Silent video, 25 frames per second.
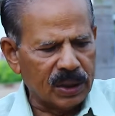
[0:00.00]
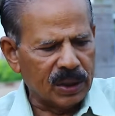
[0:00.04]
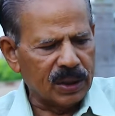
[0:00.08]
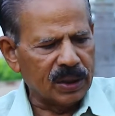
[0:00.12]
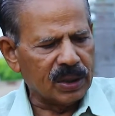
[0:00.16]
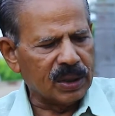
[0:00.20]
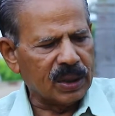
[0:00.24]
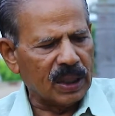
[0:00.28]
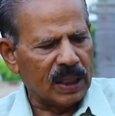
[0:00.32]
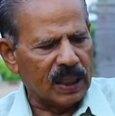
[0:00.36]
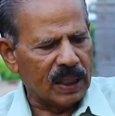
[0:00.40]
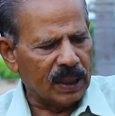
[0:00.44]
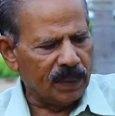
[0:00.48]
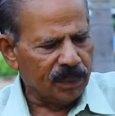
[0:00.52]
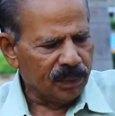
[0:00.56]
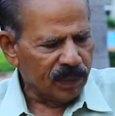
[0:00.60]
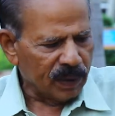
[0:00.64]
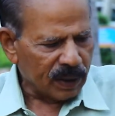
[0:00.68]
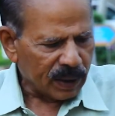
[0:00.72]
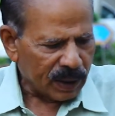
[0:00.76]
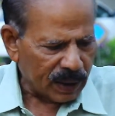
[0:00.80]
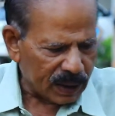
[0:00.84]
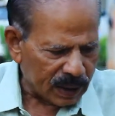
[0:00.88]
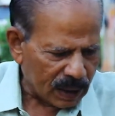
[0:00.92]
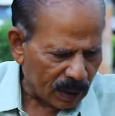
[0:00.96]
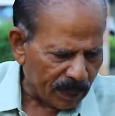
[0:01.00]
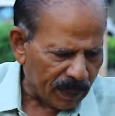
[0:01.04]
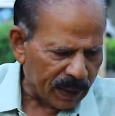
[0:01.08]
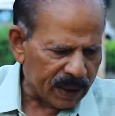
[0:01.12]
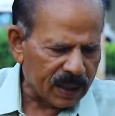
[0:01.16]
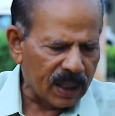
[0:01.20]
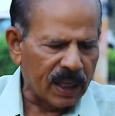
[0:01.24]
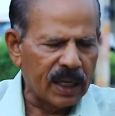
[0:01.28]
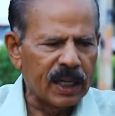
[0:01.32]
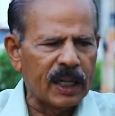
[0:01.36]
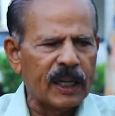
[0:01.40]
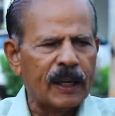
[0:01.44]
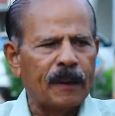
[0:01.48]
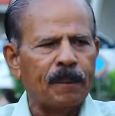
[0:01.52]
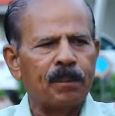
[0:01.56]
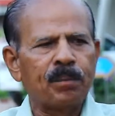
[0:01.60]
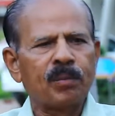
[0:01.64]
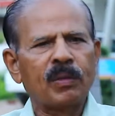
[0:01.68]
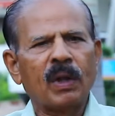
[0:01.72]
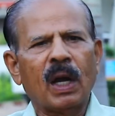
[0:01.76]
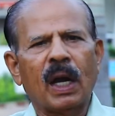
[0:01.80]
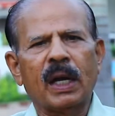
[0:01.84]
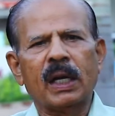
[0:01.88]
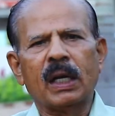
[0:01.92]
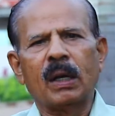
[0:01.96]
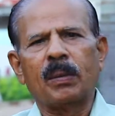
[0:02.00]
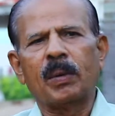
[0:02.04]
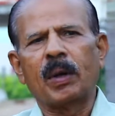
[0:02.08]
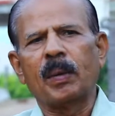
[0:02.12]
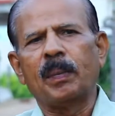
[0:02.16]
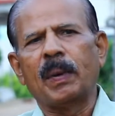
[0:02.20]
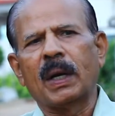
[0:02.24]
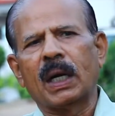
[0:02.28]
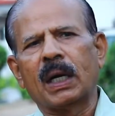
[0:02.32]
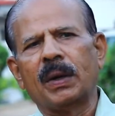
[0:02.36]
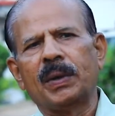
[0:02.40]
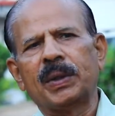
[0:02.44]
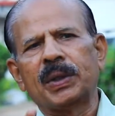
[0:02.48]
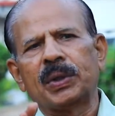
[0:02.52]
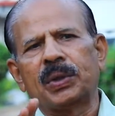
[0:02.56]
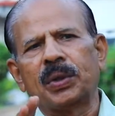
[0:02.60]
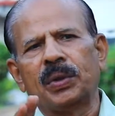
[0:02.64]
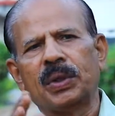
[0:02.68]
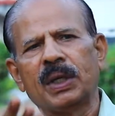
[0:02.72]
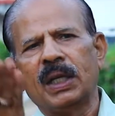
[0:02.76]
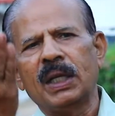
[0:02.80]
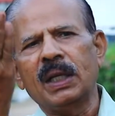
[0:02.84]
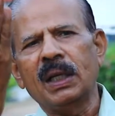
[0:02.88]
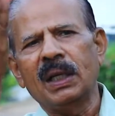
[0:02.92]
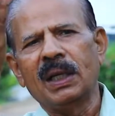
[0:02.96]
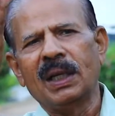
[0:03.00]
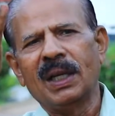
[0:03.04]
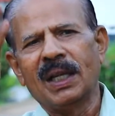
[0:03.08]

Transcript: జించి కింద పెట్టండి అన్నప్పుడు భగవంతుణ్ణి